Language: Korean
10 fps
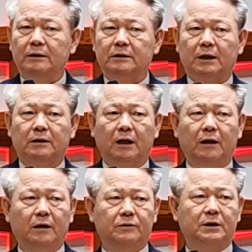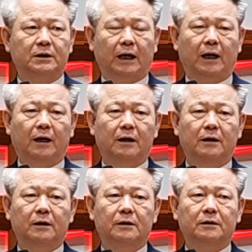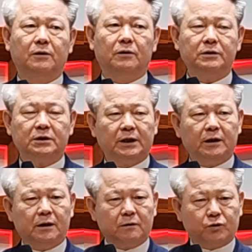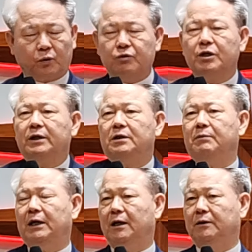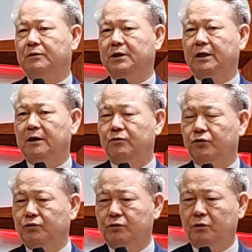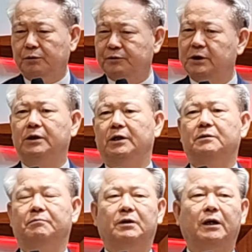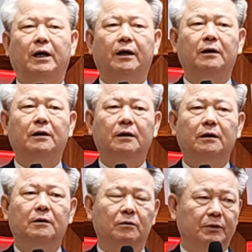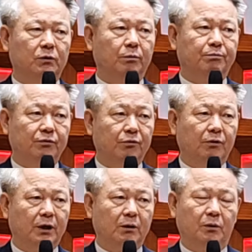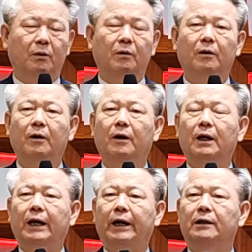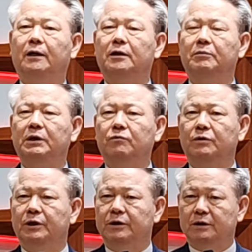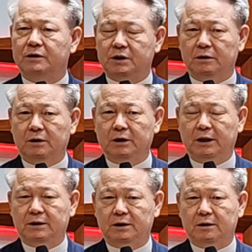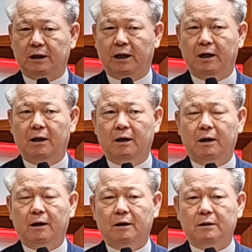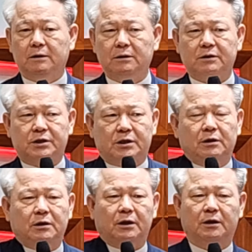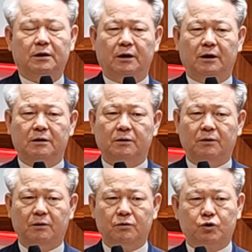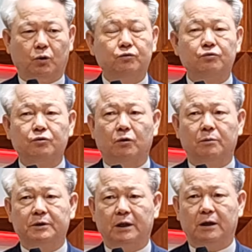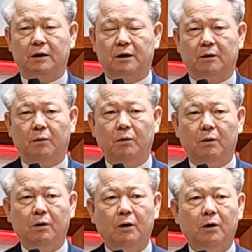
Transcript: 사탄의 역사다. 그런 생각조차 하지 말라고 제가 수없이 얘기했습니다. 그럼에도 불구하고 하나님이 우리를 징계하실 때 그 징계에 대해서 저주처럼 생각하고